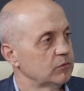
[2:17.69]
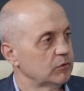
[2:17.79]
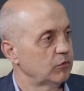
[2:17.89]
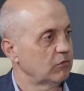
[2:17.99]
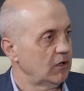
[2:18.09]

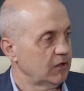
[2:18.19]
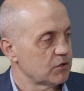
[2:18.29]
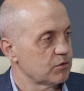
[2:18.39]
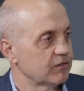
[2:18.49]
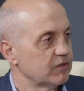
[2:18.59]
Вот буквально
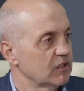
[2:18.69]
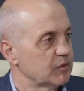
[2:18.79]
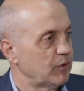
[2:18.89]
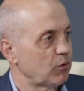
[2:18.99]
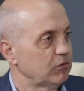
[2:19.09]
еще
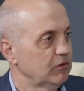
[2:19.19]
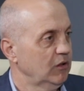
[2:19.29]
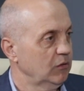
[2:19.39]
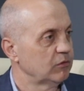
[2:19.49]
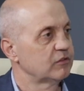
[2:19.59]
осталось пару
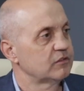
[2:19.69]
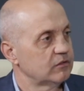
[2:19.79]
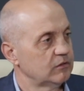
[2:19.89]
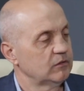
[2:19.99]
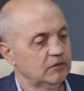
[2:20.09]
дней, то
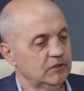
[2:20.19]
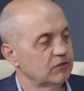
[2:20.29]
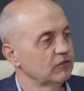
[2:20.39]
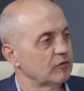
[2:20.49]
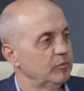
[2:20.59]
есть э,
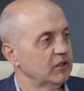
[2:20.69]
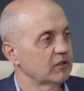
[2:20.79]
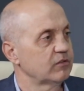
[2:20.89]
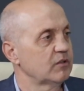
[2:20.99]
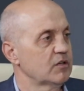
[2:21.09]
есть у нас в
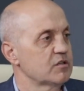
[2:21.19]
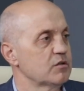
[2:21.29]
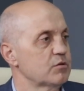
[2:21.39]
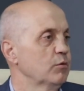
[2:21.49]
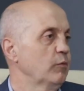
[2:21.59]
планах встречи
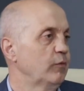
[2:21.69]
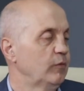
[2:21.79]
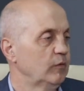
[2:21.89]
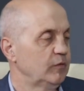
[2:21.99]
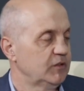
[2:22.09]
еще
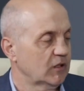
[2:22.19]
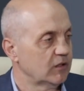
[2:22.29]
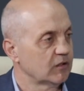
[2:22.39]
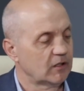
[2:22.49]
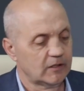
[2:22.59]
в, в тех
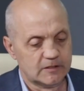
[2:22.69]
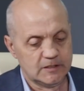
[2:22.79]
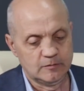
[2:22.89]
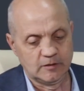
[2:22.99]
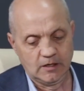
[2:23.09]
или иных
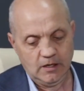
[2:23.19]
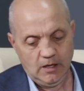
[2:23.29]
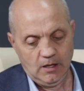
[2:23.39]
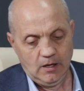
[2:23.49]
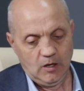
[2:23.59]
коллективах.
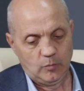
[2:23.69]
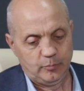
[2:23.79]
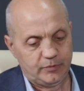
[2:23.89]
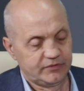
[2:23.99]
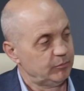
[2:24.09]

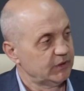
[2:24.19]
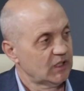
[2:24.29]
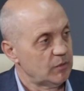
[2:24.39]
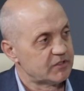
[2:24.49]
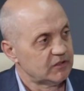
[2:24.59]

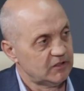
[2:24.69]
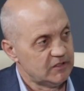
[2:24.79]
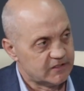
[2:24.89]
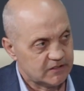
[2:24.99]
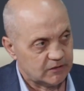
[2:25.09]
Пытаемся
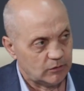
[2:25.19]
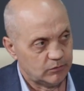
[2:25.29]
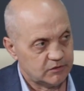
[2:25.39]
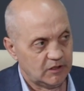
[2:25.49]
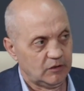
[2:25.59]
донести до
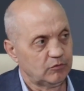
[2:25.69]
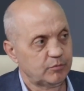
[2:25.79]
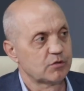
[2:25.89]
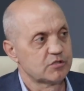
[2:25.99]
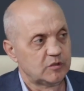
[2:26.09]
людей, ну,
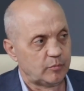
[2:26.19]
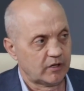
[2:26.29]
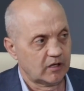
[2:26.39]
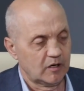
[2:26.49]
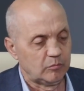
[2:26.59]
в
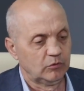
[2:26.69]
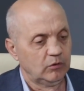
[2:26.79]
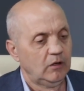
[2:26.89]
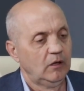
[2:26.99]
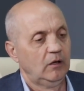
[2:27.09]

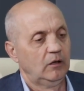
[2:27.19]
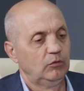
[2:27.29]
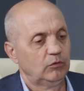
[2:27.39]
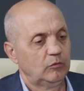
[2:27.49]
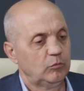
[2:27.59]
программу,
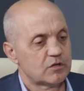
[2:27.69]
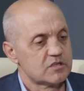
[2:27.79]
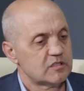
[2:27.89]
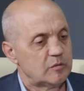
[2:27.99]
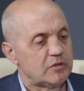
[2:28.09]
но в
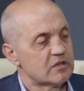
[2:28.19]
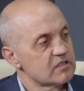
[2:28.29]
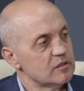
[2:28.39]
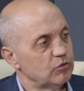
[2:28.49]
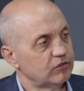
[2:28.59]
большей степени
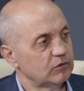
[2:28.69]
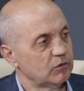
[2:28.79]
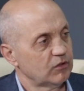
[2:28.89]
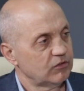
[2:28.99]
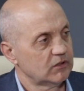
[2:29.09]
саму
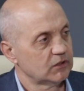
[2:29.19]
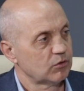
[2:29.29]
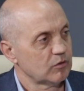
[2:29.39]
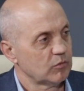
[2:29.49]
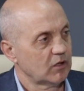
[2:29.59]
ситуацию, в
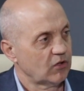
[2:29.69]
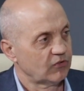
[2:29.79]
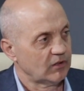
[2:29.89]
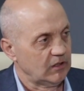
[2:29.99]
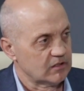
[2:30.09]
которой мы
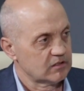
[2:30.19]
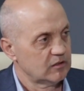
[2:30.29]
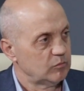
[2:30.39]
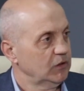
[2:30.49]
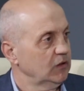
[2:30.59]
оказались.
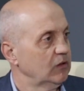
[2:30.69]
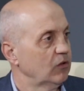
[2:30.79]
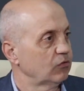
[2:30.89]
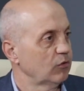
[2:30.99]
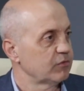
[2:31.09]
Мы,
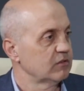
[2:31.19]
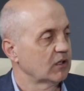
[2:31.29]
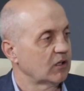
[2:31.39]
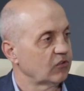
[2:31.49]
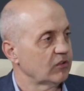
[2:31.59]
собственно,
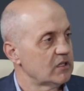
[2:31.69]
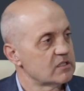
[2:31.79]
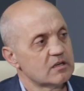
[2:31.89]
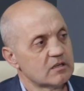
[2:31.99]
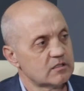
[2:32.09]

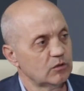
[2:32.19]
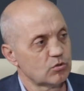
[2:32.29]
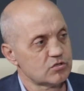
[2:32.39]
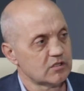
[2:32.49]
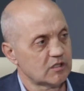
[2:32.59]
оказались
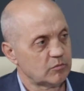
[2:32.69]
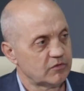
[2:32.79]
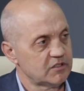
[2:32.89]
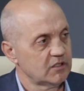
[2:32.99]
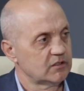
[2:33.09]
заложниками
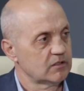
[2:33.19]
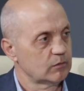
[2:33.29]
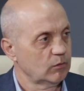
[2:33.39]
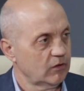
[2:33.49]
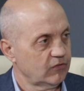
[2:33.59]
всей этой
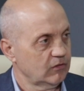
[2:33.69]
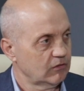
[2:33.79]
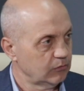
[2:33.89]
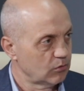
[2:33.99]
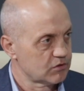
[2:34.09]
ситуации
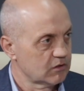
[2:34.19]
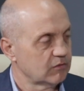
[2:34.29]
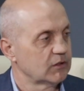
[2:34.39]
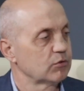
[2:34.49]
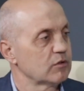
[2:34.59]
сложной,
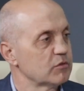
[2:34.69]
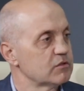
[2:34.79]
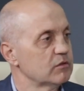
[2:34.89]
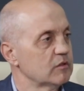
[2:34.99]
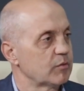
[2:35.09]
которую мы
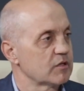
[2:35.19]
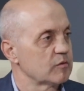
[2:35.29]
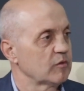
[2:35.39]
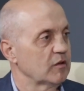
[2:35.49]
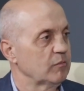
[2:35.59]
сегодня
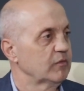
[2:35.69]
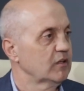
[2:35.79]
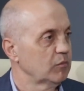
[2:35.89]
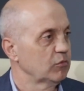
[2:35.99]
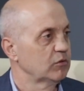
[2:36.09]
проживаем.
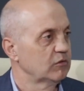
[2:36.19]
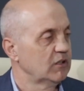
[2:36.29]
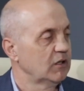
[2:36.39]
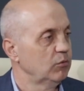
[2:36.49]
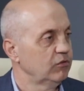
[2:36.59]
Я имею в виду и в
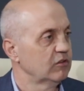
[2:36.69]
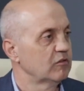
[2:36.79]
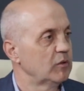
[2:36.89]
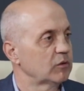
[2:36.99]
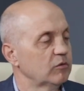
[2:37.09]
Гагаузии, и
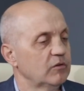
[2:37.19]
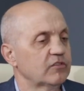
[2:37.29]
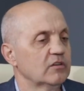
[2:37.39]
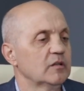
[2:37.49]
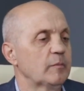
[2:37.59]
в Молдове в
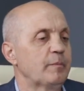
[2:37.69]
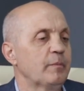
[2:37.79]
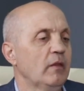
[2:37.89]
целом.